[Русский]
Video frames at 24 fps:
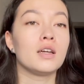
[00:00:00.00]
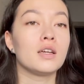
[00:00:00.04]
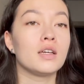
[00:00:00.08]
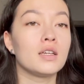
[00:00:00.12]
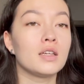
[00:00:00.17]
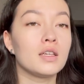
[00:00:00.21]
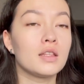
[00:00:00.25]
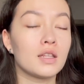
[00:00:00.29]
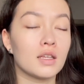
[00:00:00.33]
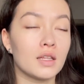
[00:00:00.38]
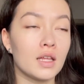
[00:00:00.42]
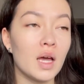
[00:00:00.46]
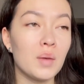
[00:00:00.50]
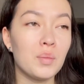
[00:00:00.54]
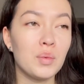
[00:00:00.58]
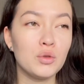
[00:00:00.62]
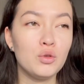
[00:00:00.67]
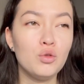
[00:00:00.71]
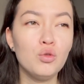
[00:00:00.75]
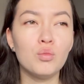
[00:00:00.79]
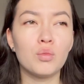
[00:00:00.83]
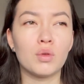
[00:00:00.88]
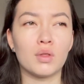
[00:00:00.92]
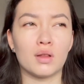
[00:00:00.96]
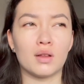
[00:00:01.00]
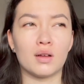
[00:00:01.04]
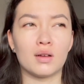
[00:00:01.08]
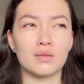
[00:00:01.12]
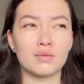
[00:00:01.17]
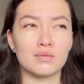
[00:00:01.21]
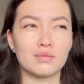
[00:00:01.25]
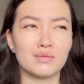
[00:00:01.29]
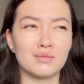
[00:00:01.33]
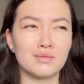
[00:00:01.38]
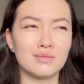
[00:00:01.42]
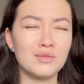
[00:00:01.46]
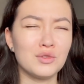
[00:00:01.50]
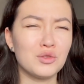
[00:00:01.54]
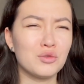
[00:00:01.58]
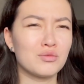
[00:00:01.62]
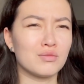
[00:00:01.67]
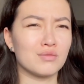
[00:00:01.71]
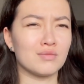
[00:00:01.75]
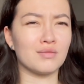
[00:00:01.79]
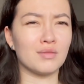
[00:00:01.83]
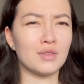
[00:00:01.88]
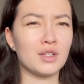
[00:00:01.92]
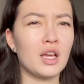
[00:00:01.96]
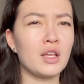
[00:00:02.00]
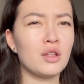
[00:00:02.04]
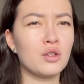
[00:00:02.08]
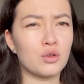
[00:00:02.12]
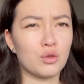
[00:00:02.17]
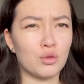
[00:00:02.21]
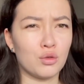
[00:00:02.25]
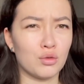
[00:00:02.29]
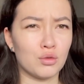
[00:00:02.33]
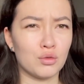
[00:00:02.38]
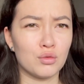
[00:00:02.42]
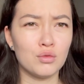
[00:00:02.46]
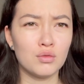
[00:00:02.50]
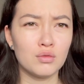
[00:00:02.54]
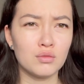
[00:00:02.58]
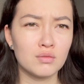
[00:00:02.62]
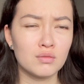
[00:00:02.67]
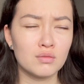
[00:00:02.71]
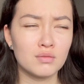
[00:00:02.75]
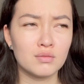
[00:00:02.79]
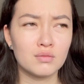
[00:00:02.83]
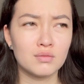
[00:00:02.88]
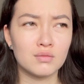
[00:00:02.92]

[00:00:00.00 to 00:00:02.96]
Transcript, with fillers: И тогда я подумала, ну, я не курю,